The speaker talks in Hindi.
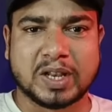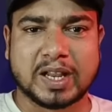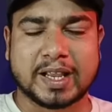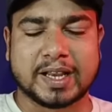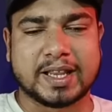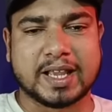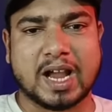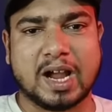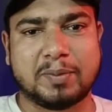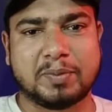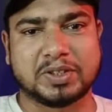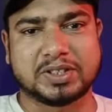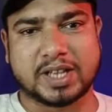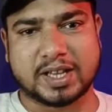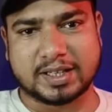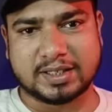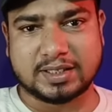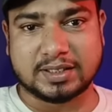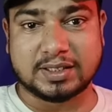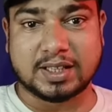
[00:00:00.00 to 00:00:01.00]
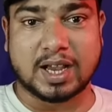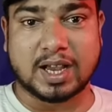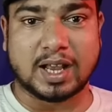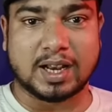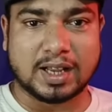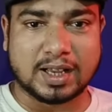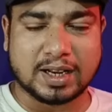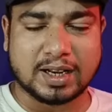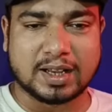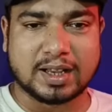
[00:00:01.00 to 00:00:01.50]
लेकिन यहाँ पे सारी चीज़ें
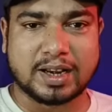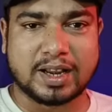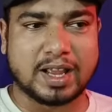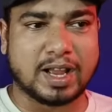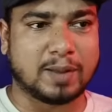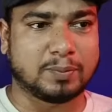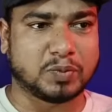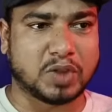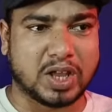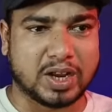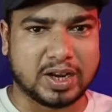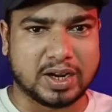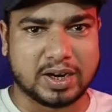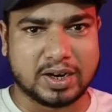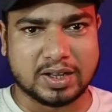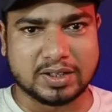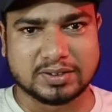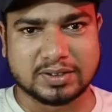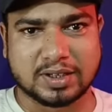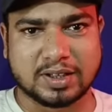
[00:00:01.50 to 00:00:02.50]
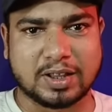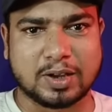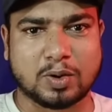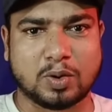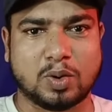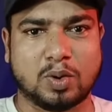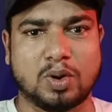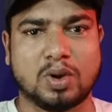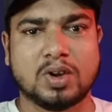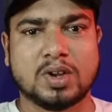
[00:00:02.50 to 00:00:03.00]
अलग लग रही हैं आप थेरी का टीज़र देख
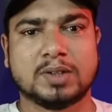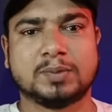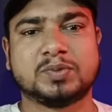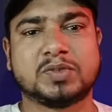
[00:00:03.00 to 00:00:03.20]
लो